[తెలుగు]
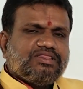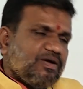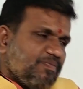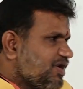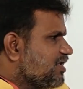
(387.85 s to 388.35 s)

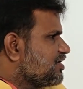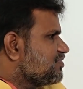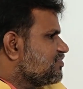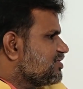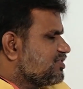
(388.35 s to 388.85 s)
తపన
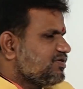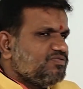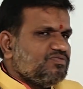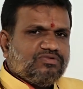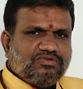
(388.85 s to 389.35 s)
అనేటువంటిది
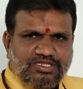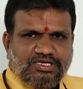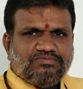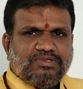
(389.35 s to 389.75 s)
ఉంటుంది